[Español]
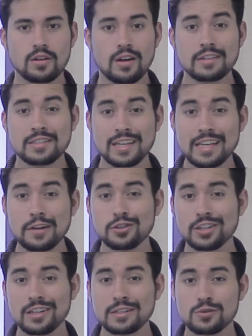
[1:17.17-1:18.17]
Así que ya no
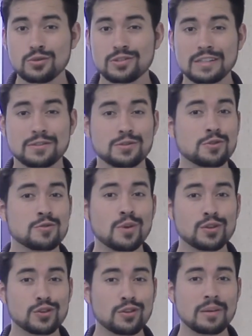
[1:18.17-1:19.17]
tienen excusas, estos son un
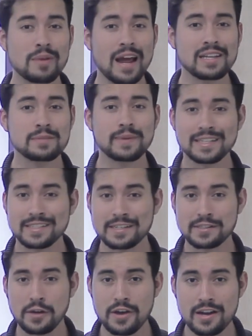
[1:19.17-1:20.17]
montón de planes para hacer
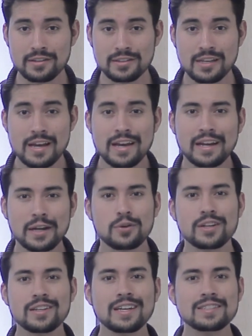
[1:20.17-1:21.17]
este viernes. Y
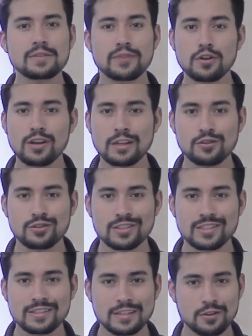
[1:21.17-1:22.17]
recuerden que estas fueron las
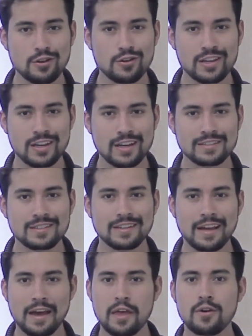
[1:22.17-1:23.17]
noticias tecnológicas del
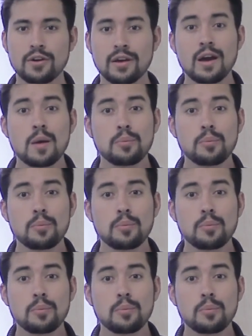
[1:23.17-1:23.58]
día de hoy.